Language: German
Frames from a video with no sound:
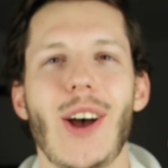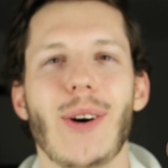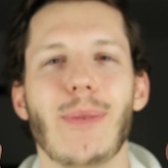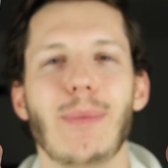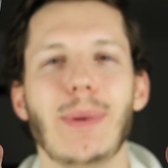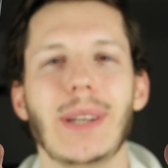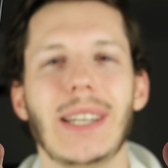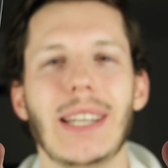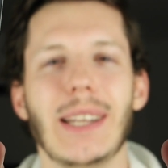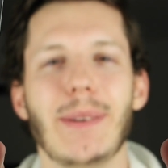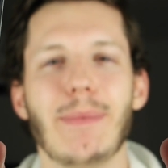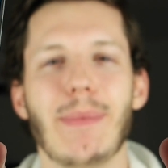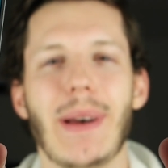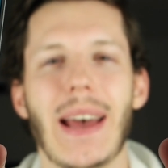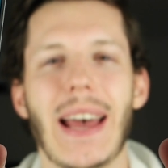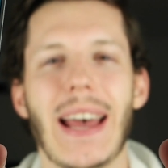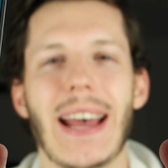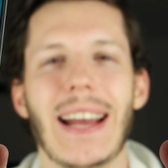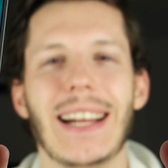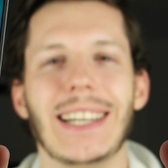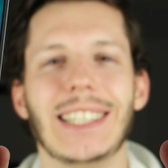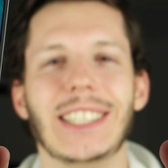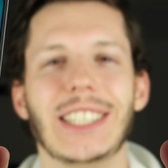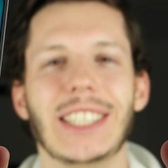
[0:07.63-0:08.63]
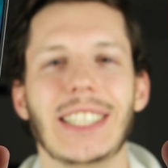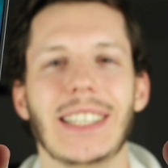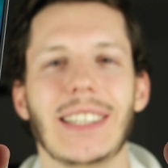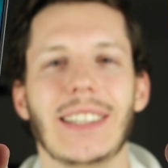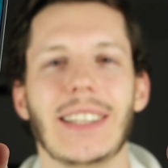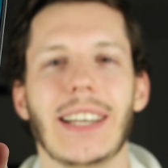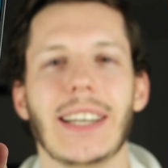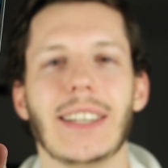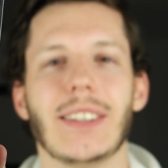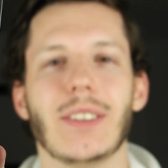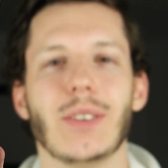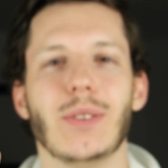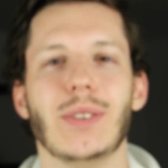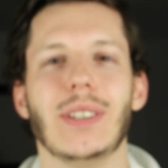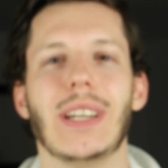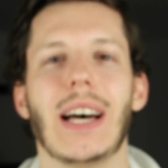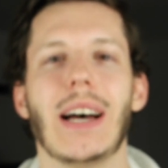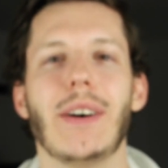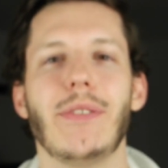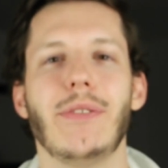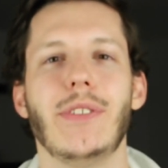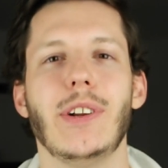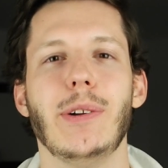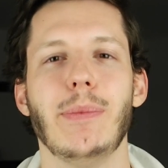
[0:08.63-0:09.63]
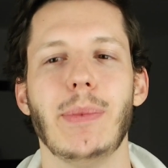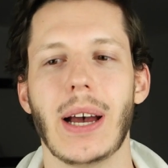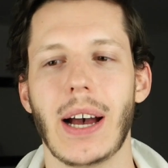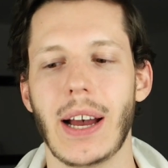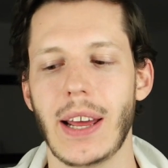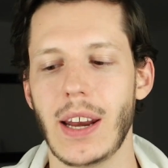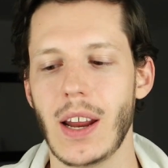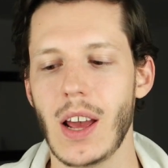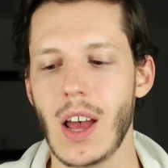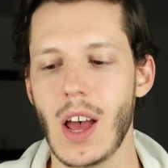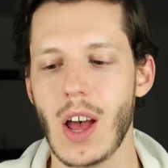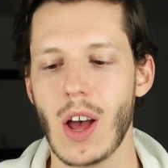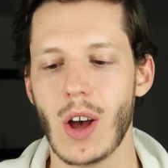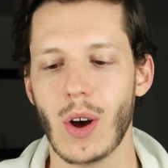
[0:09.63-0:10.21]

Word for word: mit dem LG G6 und da fiel mir ein,